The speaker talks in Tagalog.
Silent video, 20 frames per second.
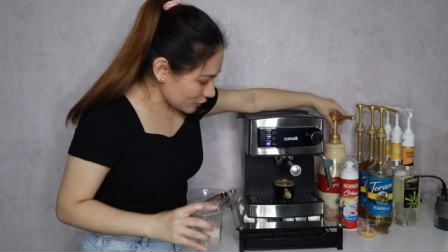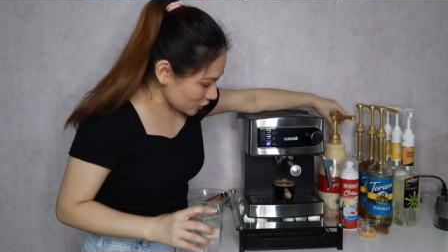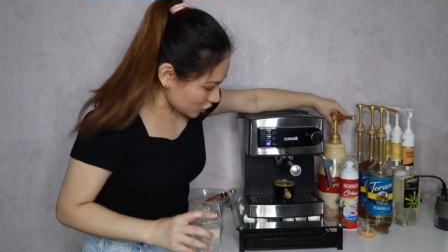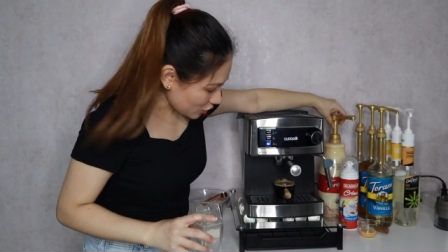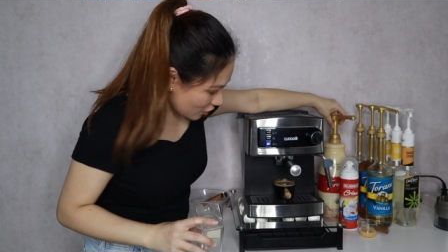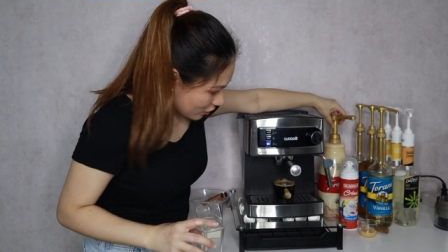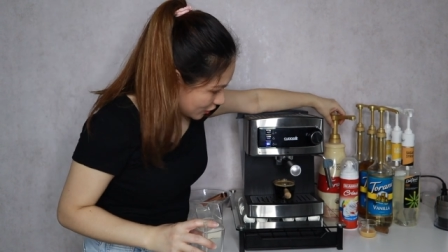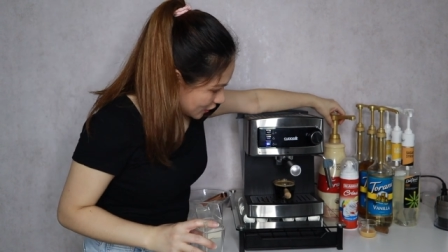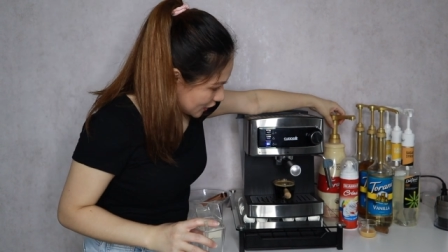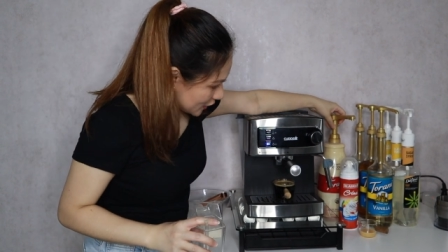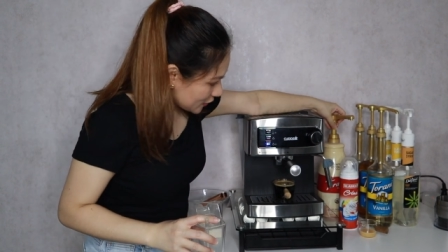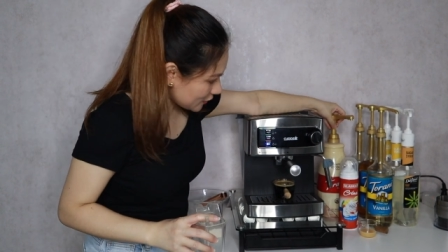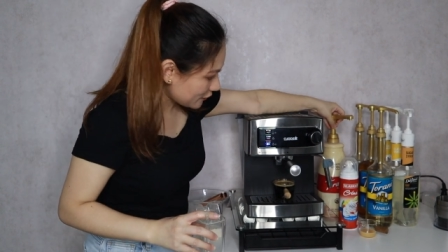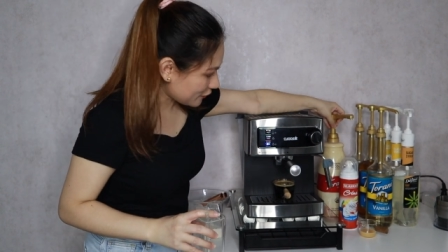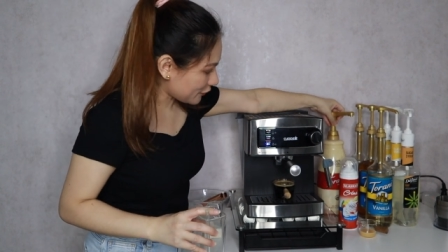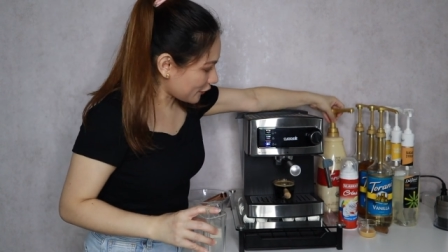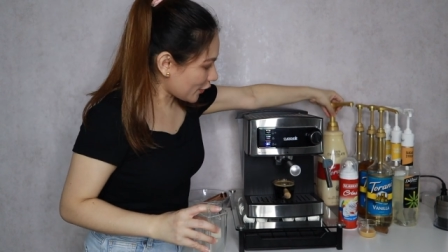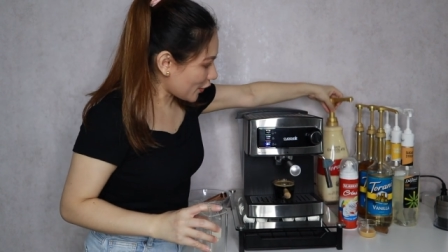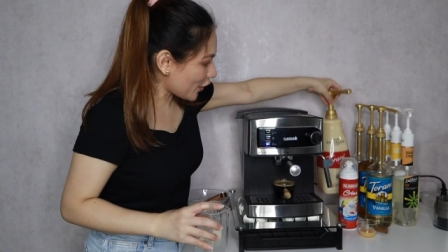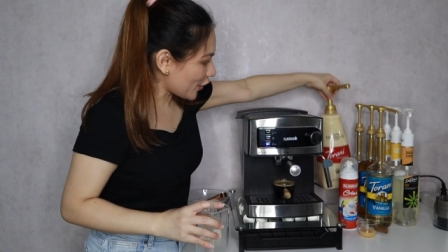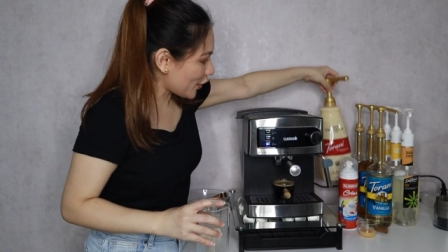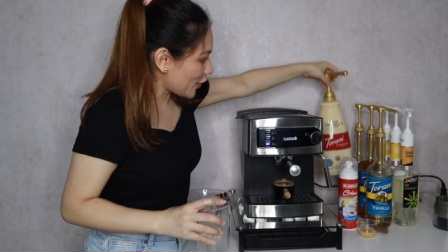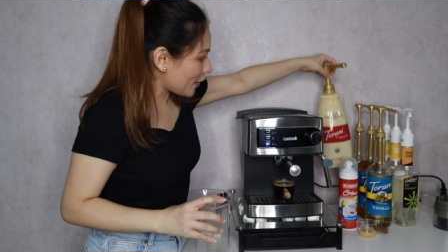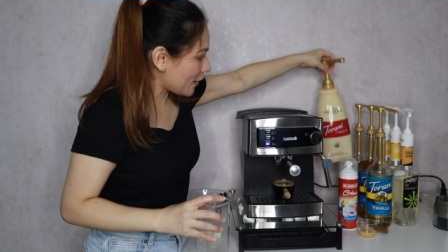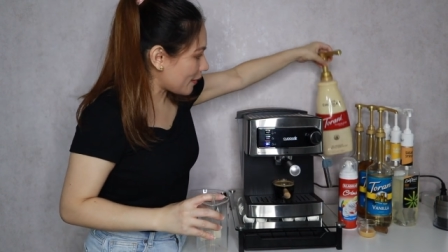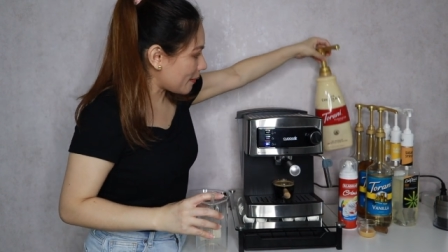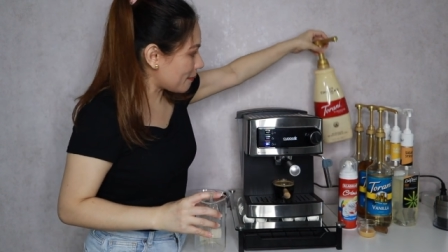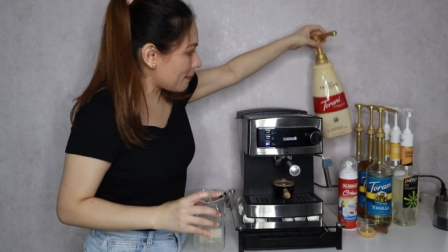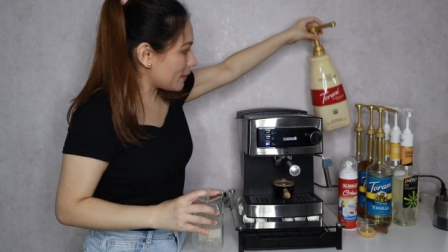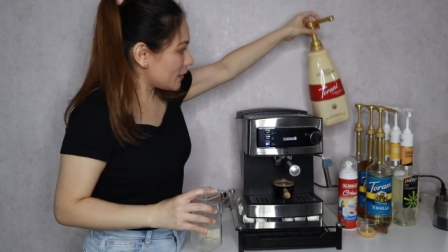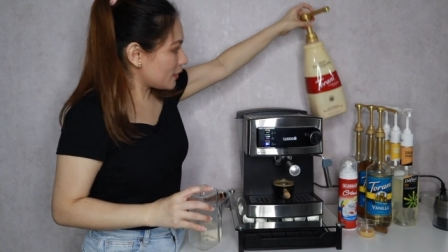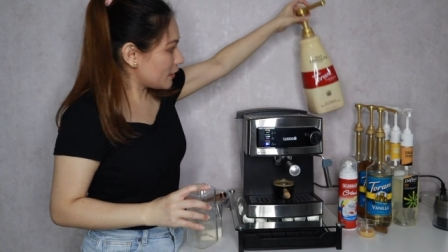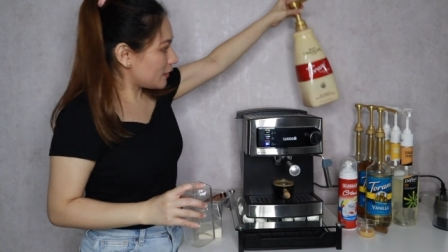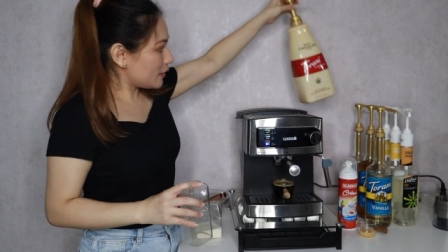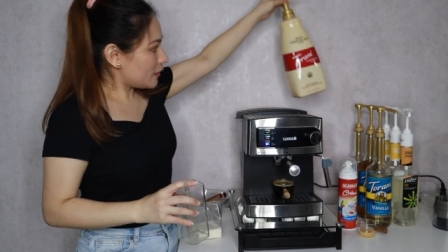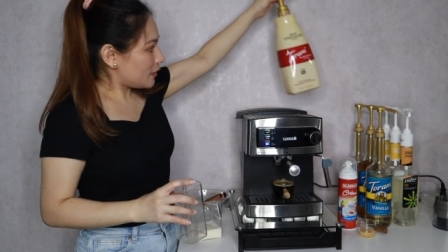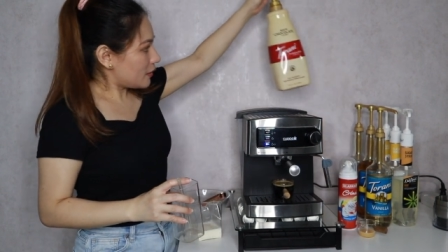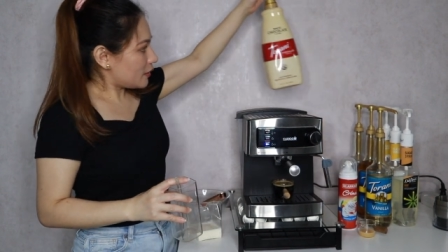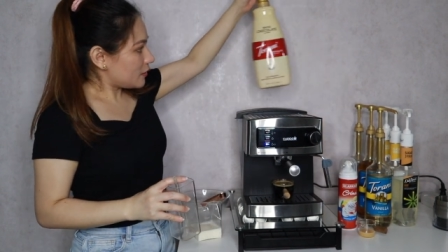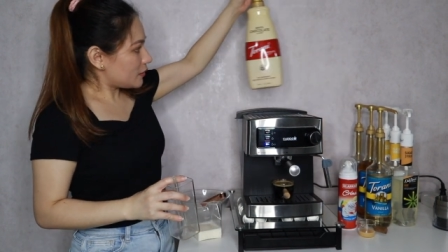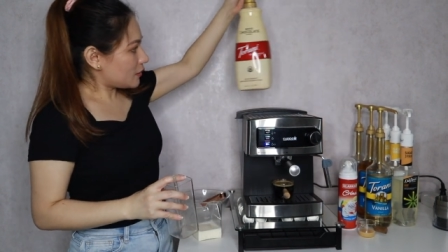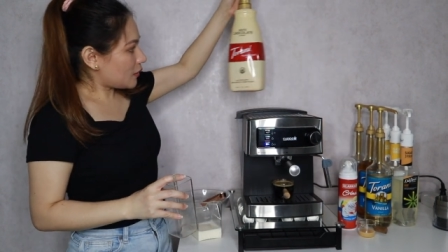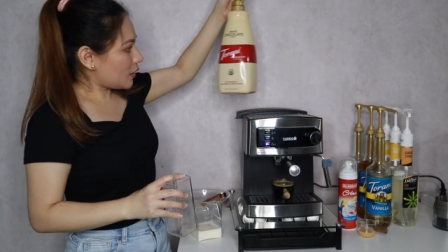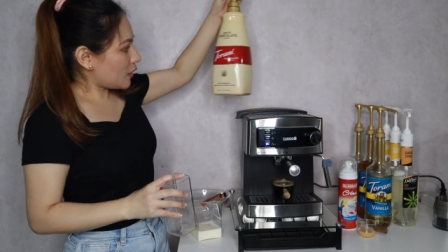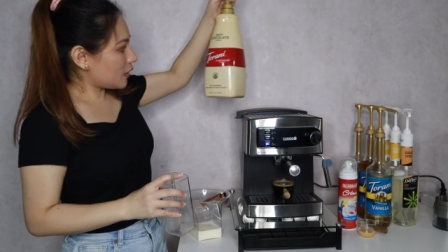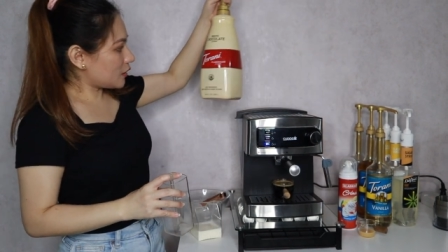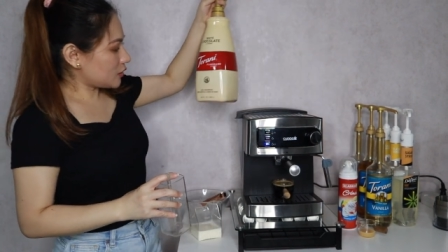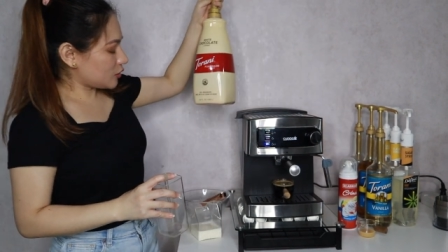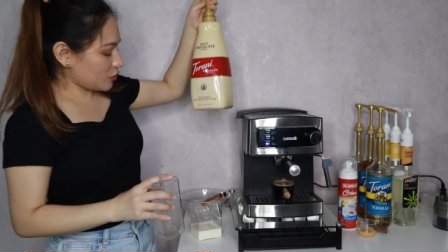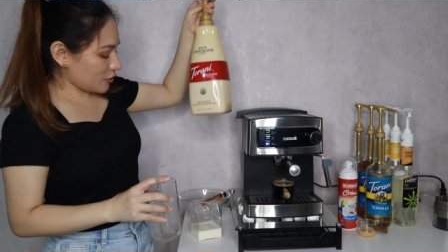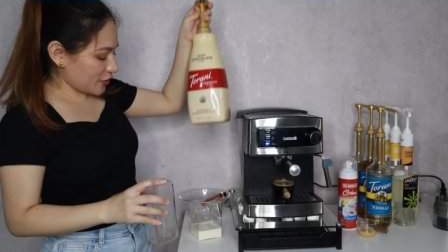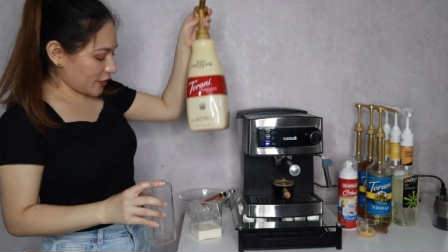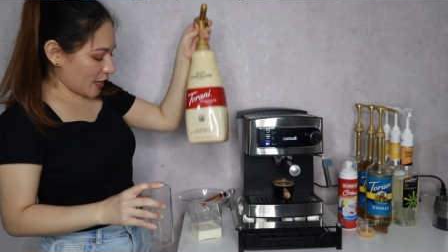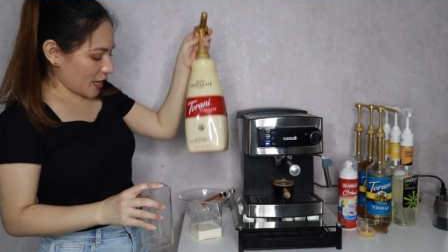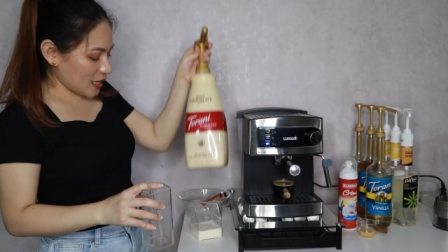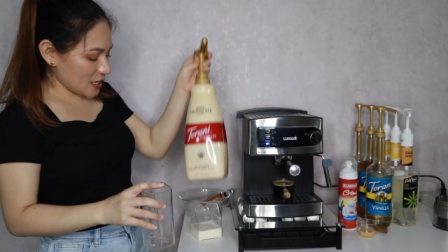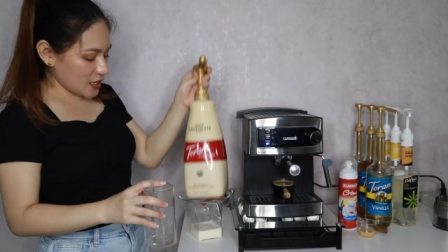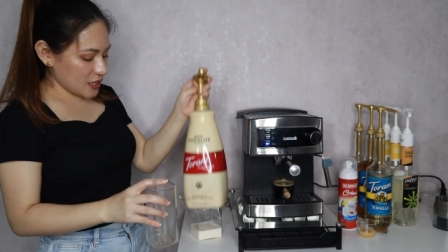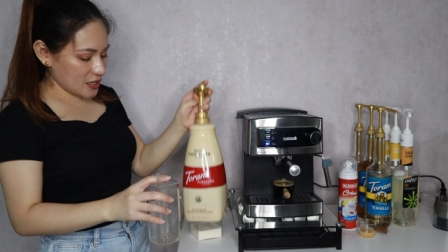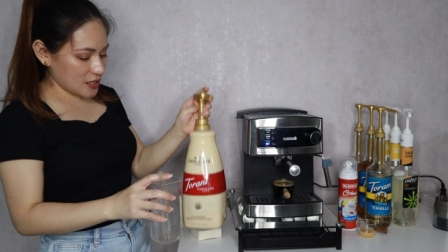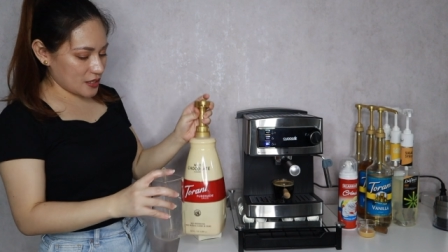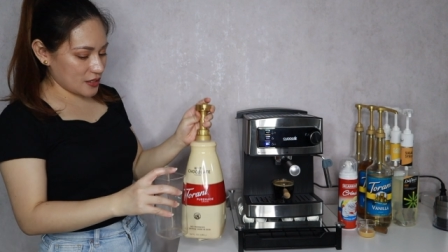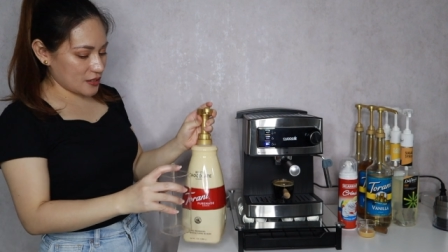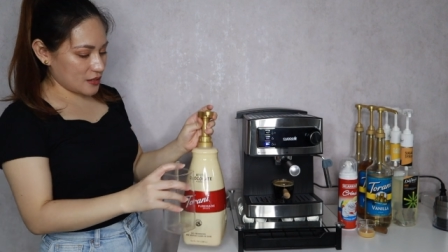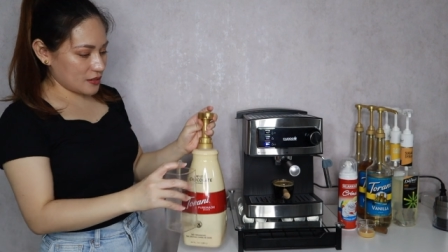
chocolate from uh, Torani.